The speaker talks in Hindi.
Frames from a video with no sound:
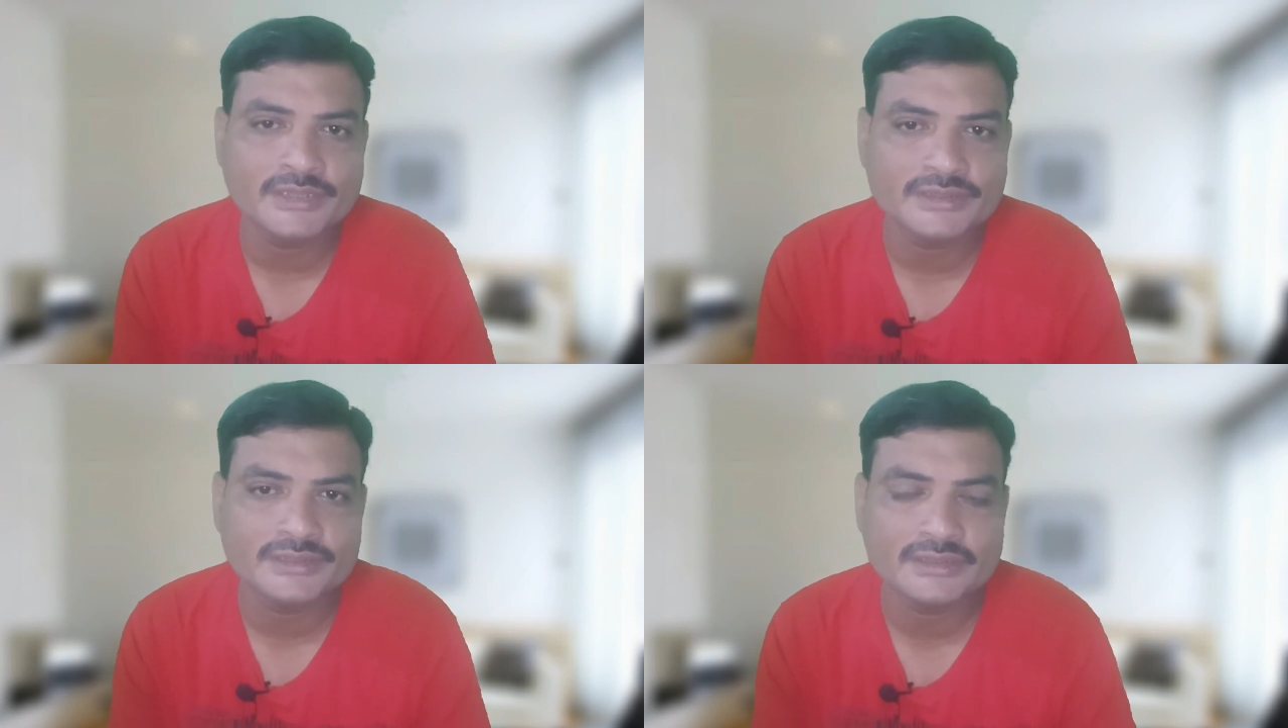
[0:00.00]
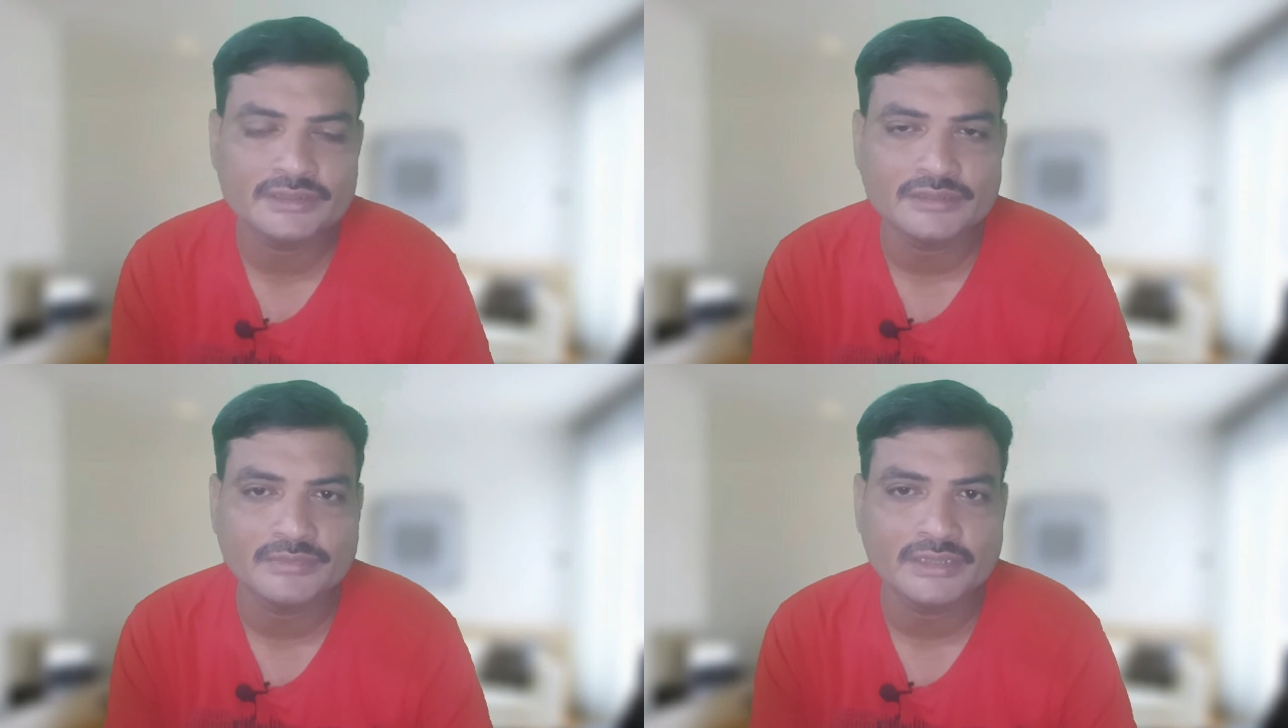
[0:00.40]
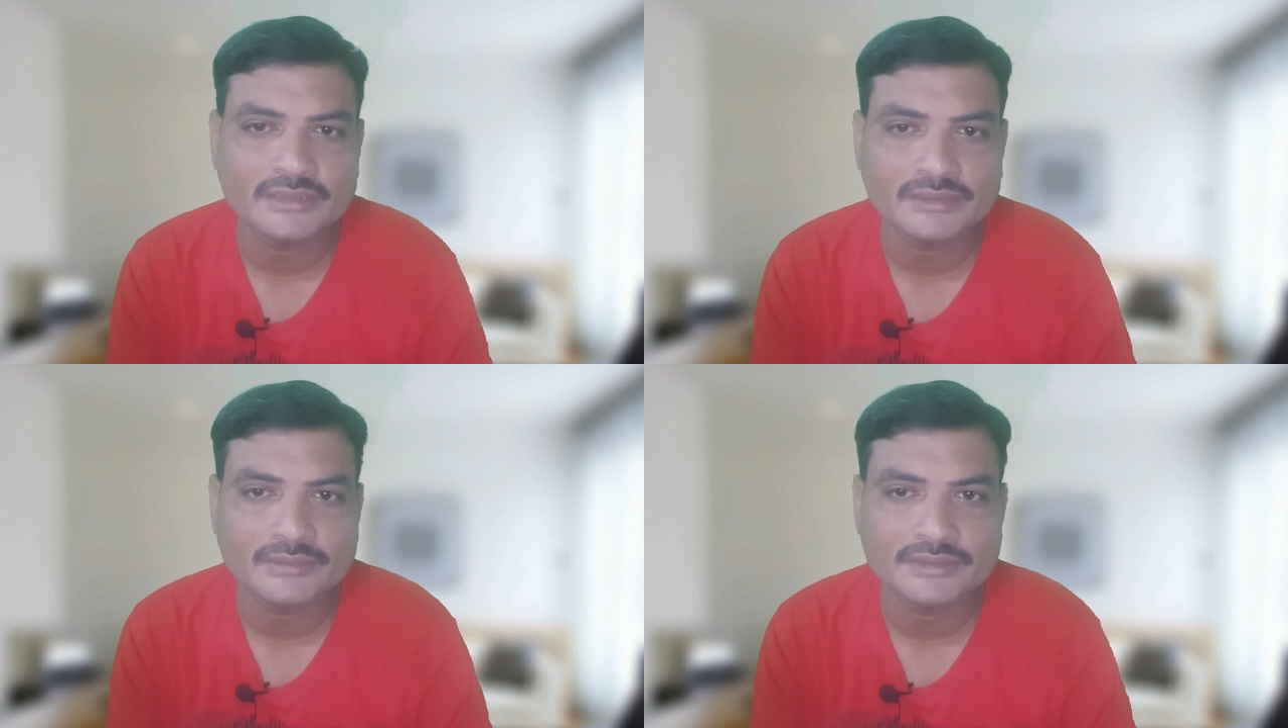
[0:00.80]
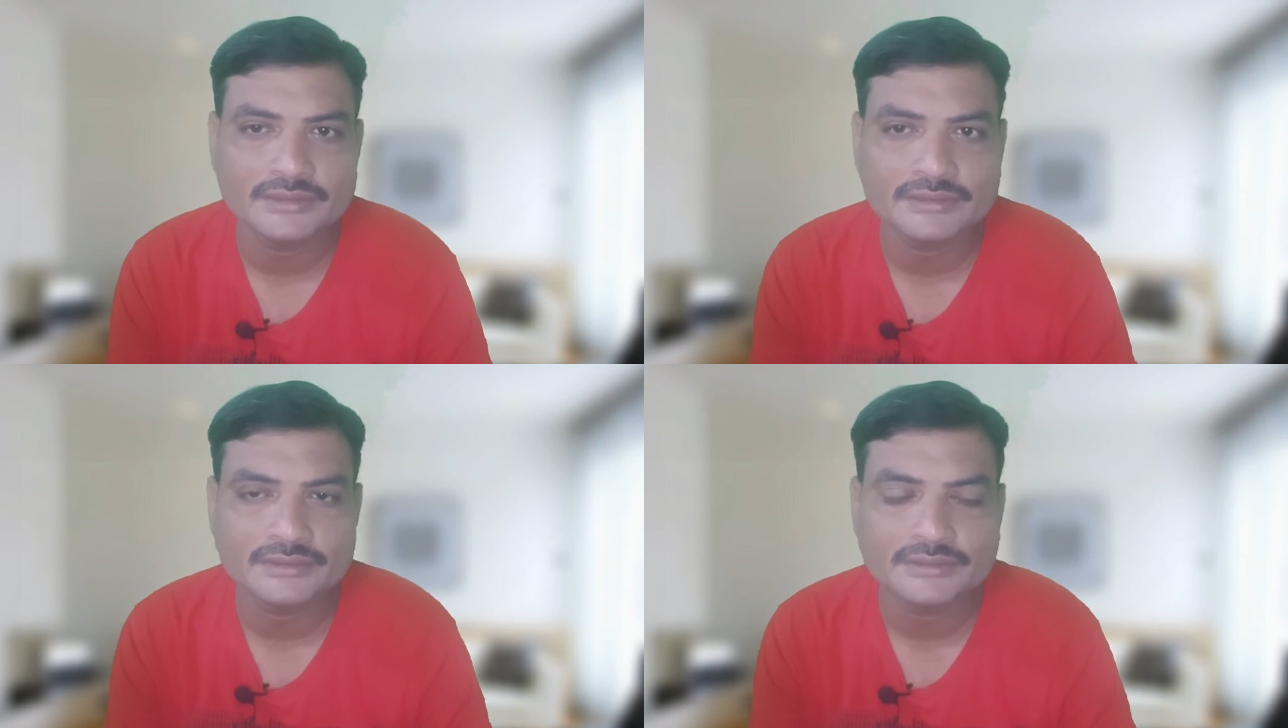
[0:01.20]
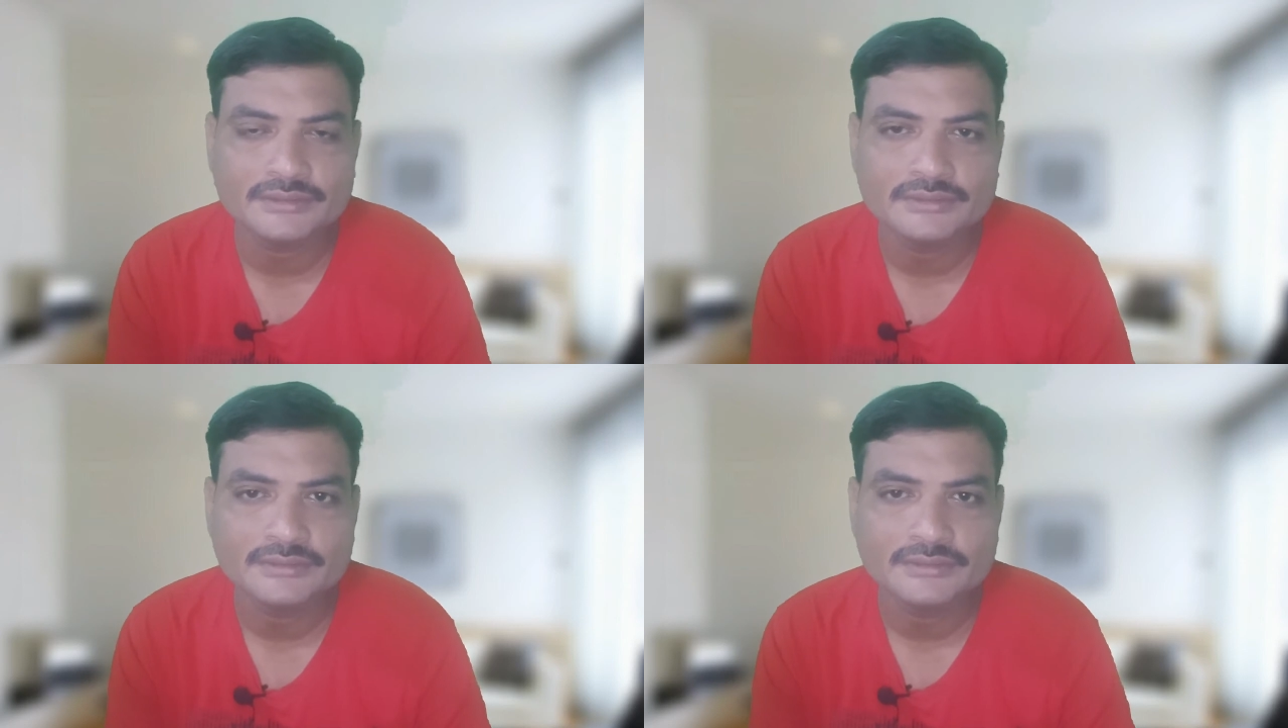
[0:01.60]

मेडिसिन का इस्तेमाल करवा सकते हैं